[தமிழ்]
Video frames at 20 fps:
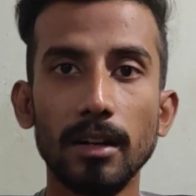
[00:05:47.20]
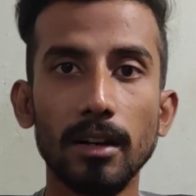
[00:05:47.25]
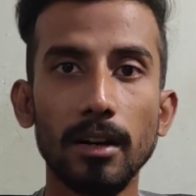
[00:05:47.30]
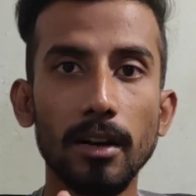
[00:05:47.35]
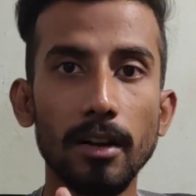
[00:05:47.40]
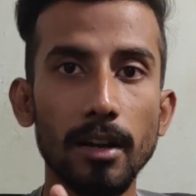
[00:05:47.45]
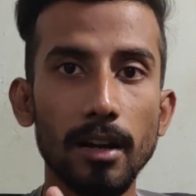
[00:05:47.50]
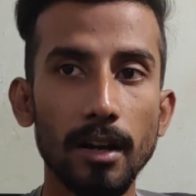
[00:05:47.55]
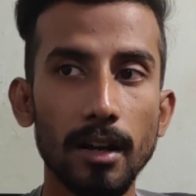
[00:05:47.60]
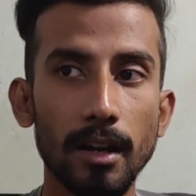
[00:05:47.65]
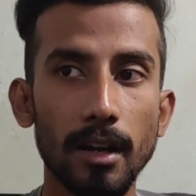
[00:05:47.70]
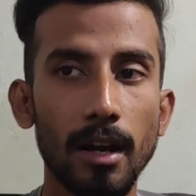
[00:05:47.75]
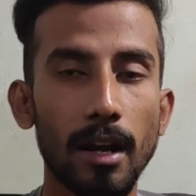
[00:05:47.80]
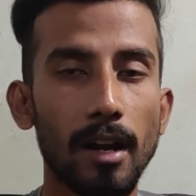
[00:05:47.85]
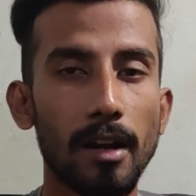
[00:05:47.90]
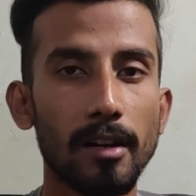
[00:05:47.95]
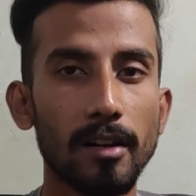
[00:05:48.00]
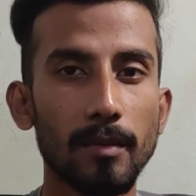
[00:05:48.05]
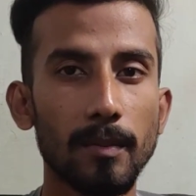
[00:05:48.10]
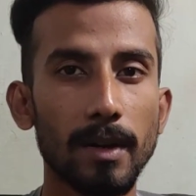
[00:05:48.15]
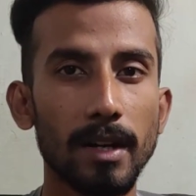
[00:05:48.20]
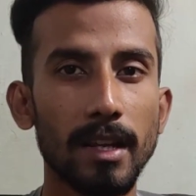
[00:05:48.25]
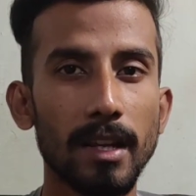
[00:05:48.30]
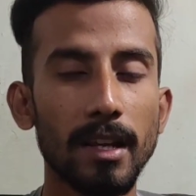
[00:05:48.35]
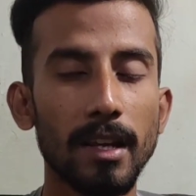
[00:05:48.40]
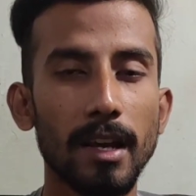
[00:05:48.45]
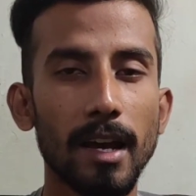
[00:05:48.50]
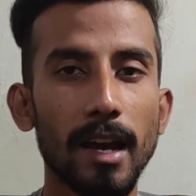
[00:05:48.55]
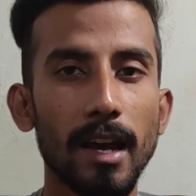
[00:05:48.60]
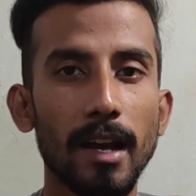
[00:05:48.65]
இந்த கிரிகோரியன் கேலண்டர் படி
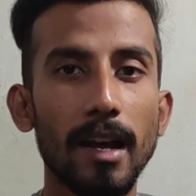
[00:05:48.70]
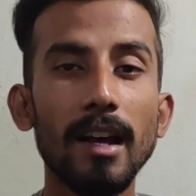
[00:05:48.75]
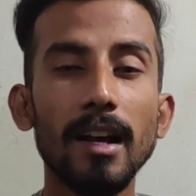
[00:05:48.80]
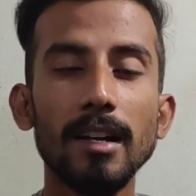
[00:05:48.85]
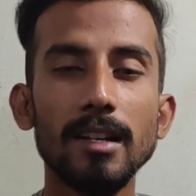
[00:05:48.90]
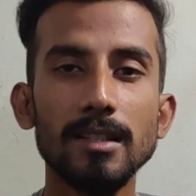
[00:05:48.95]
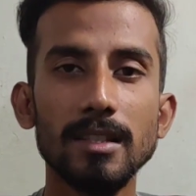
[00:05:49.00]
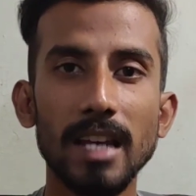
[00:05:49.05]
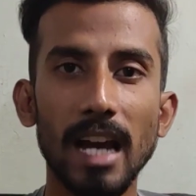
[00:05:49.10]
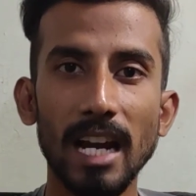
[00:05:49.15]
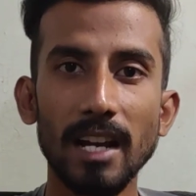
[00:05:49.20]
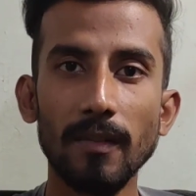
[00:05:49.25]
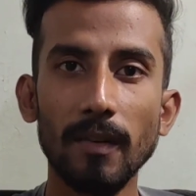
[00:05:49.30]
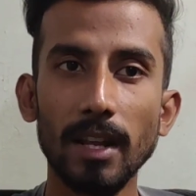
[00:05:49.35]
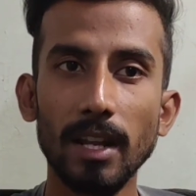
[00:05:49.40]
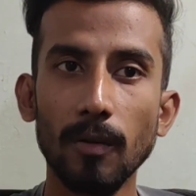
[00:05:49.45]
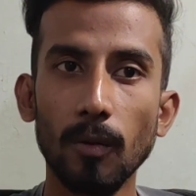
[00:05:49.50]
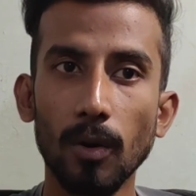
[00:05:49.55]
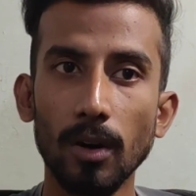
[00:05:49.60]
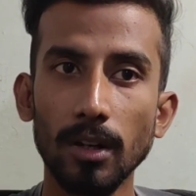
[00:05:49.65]
ஜான்வரி